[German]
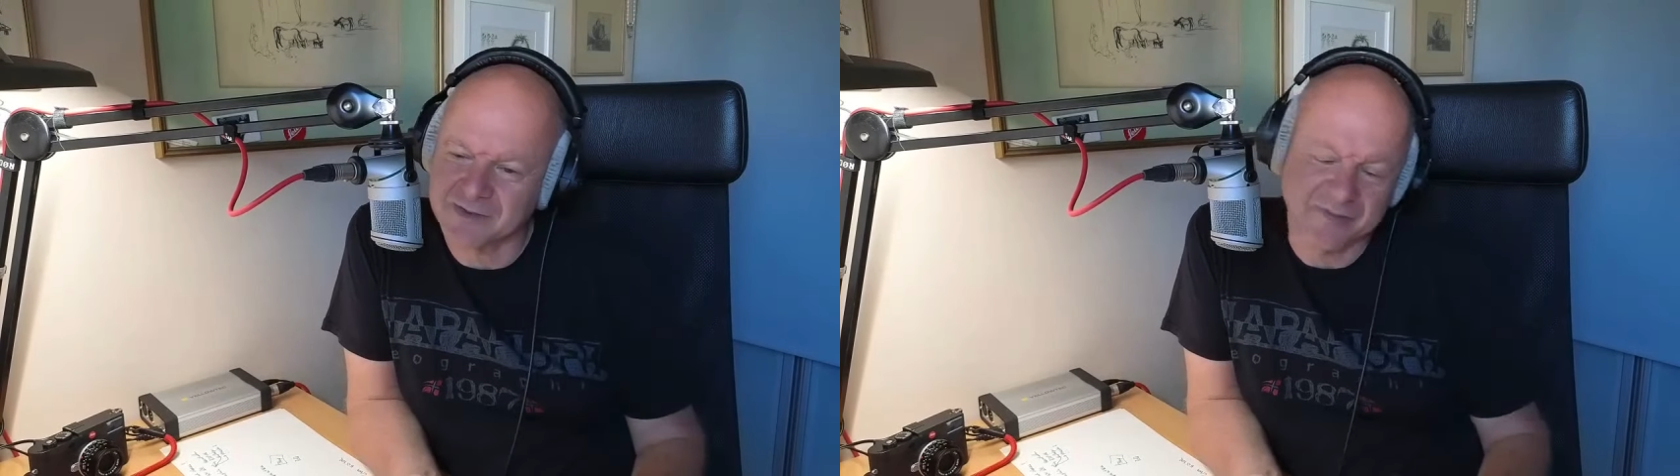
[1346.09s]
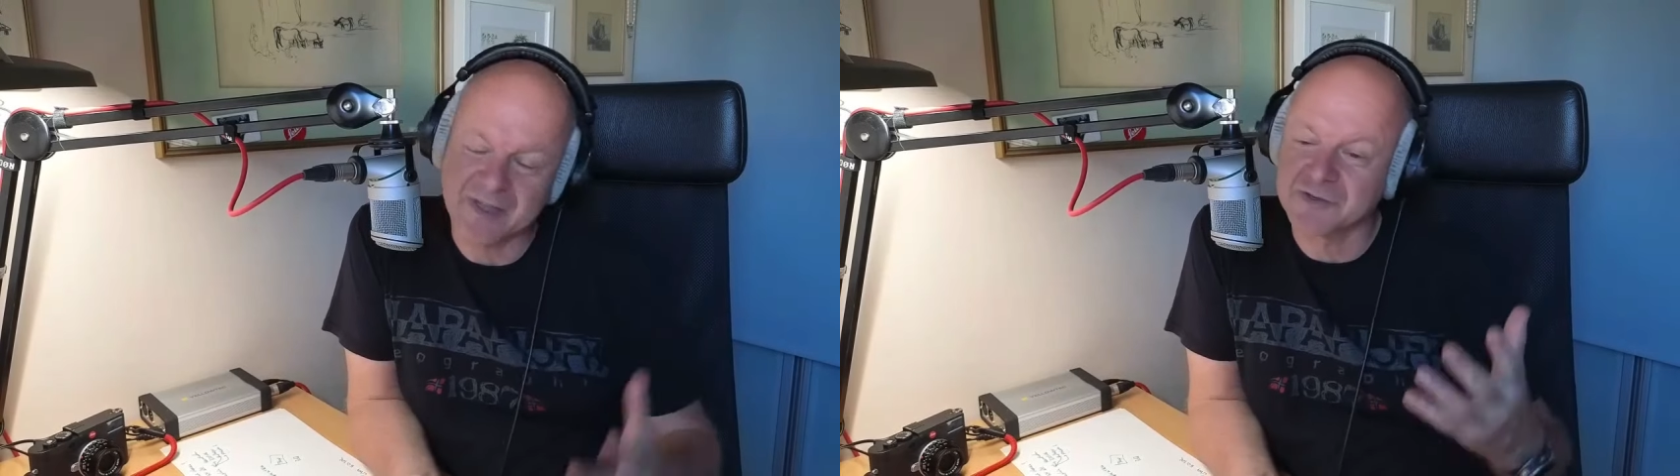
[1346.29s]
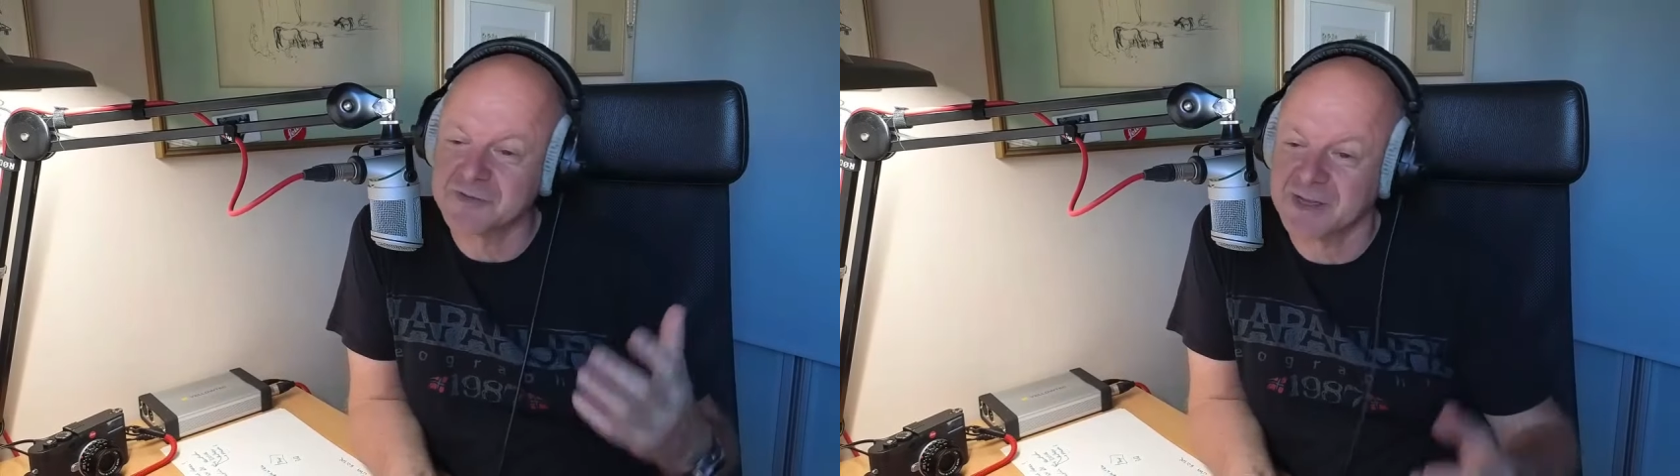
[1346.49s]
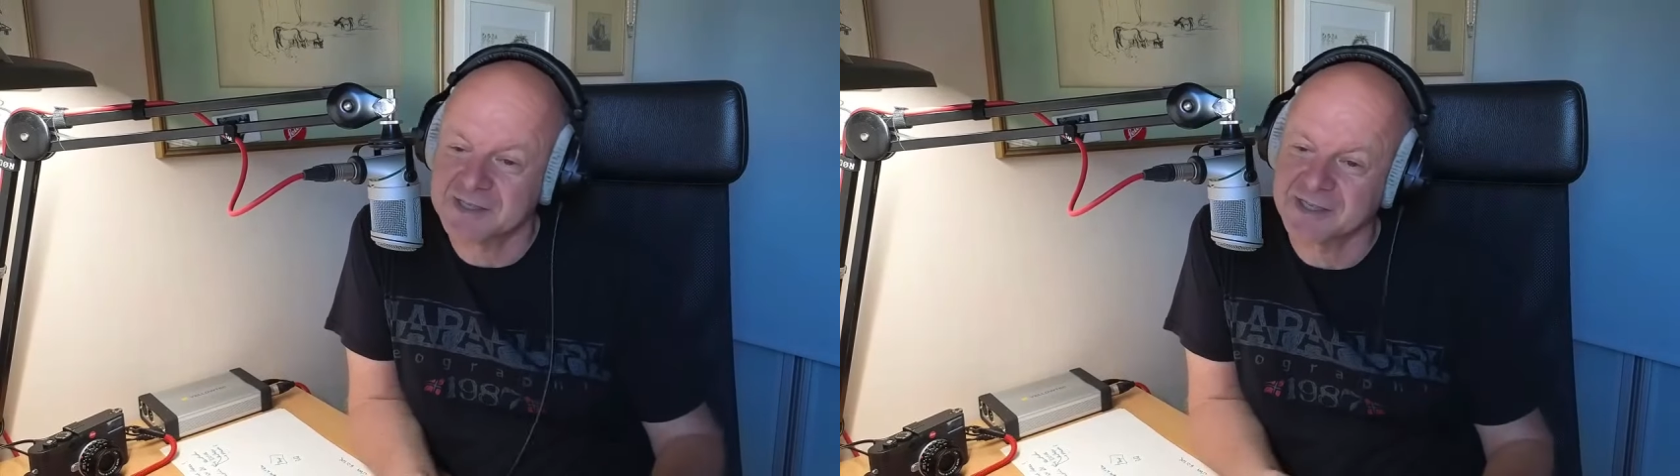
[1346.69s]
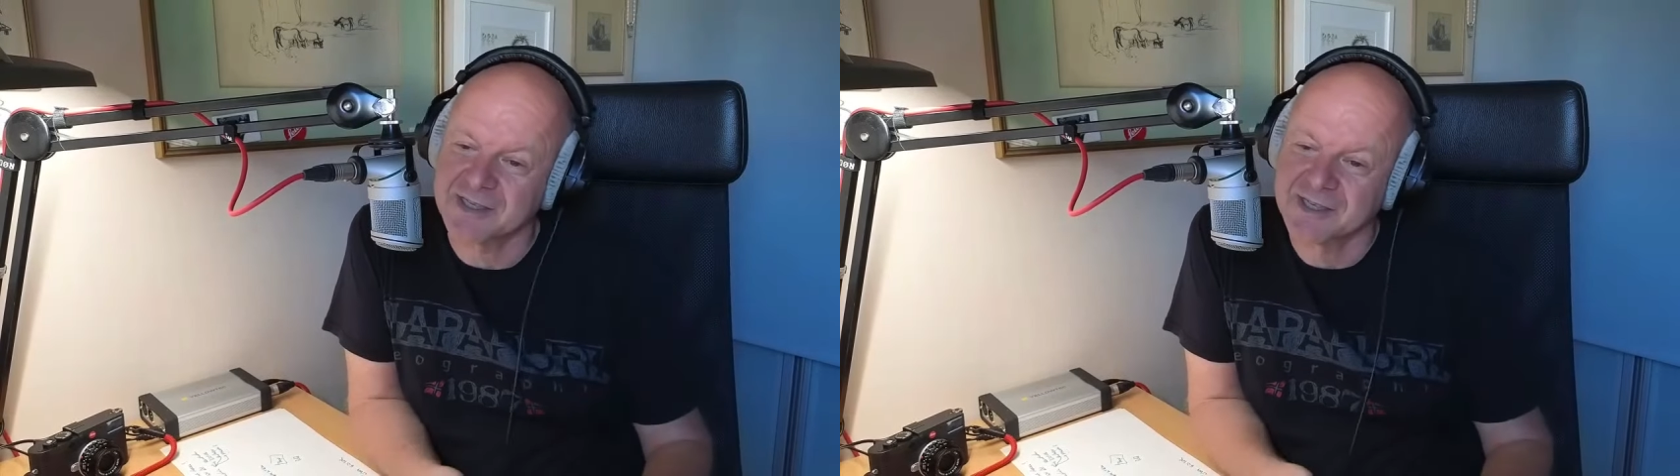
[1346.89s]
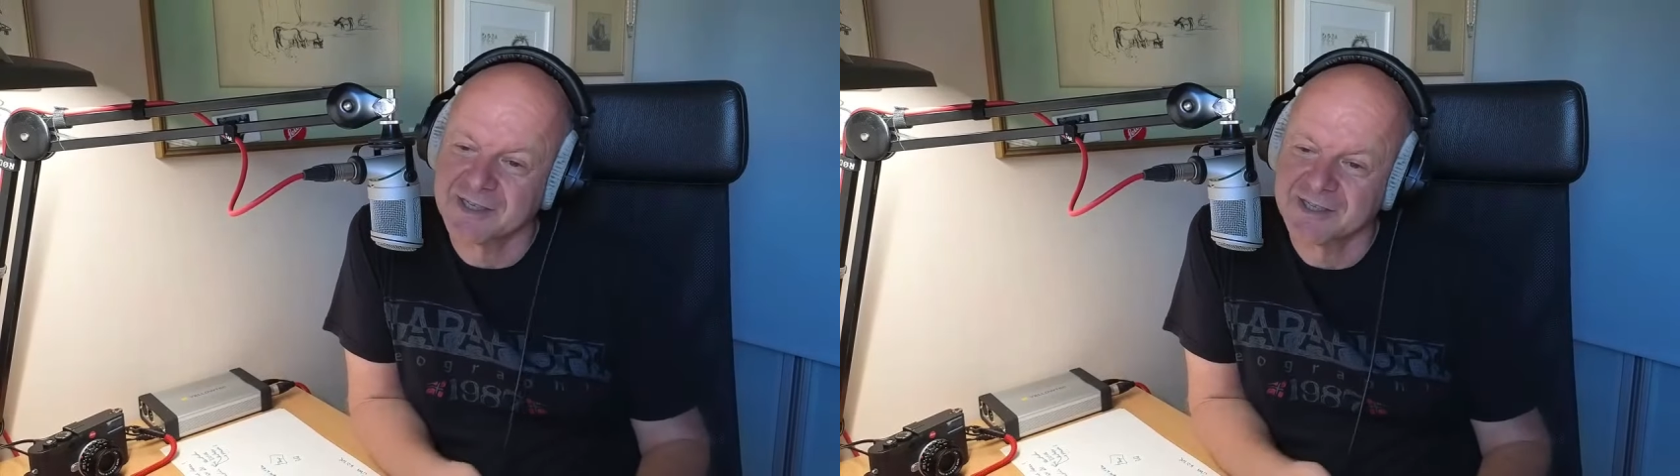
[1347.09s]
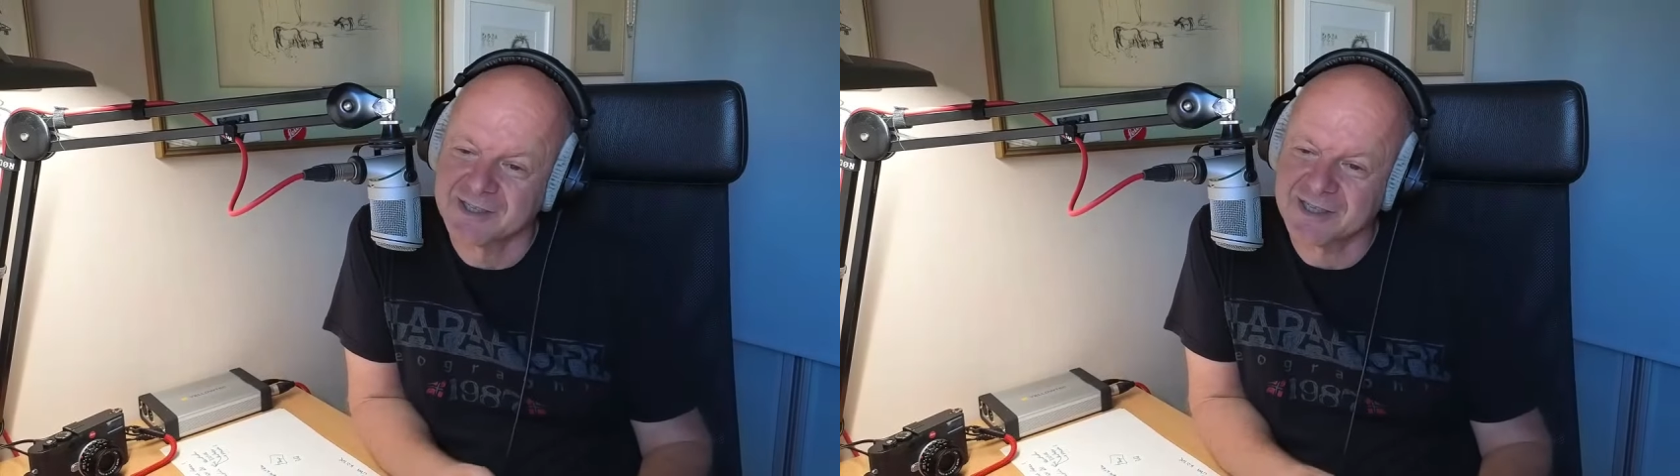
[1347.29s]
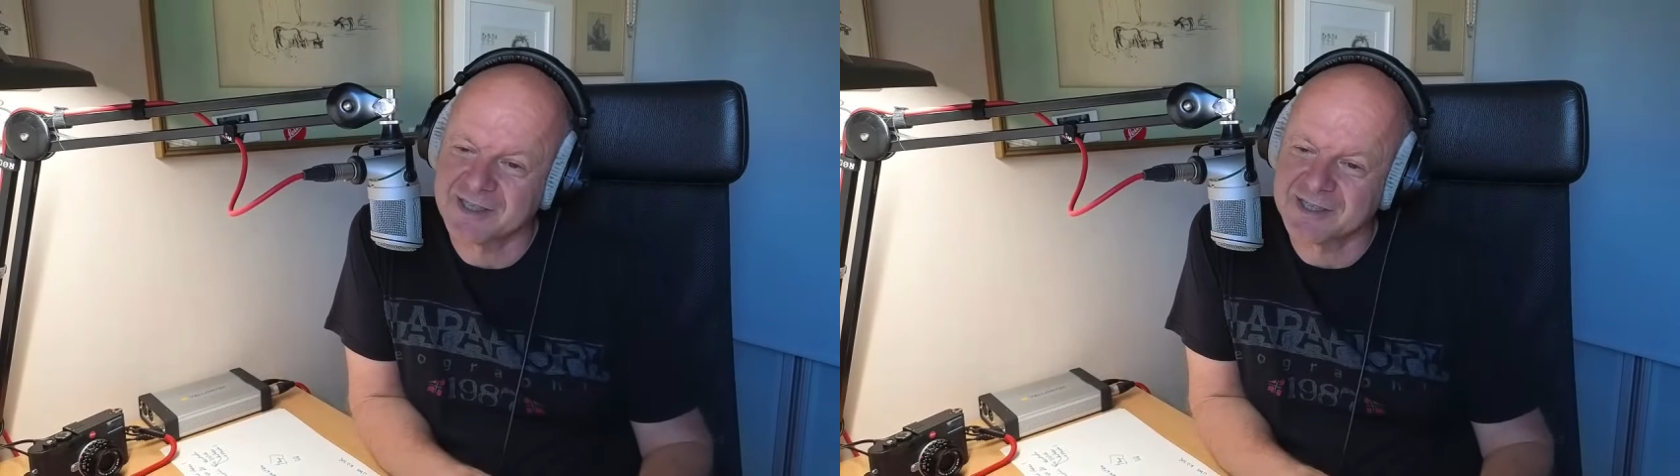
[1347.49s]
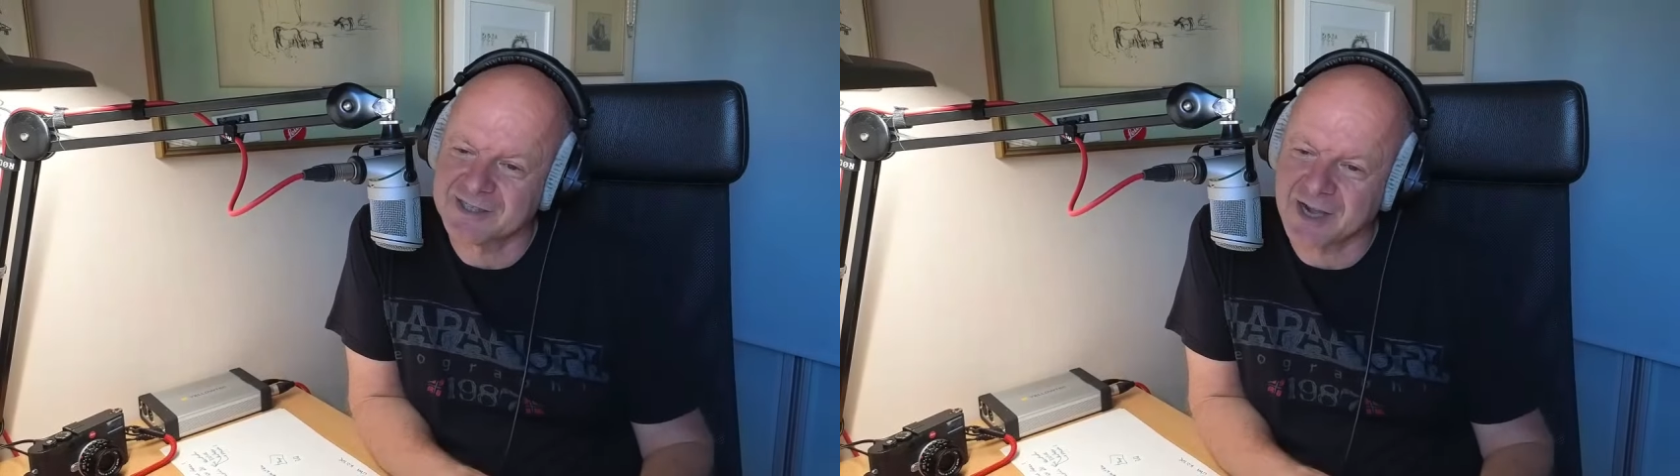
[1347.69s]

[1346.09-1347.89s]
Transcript: Ach so, ja, mache ich ja auch. Äh, Aber mir